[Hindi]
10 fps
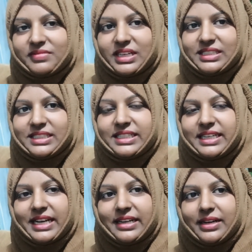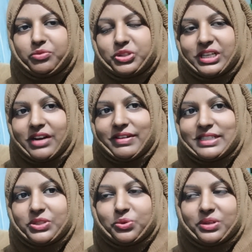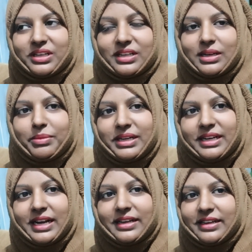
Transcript: अच्छे से किनारे किनारे वो जगह वैसे छोड़ करके मिट्टी डाल के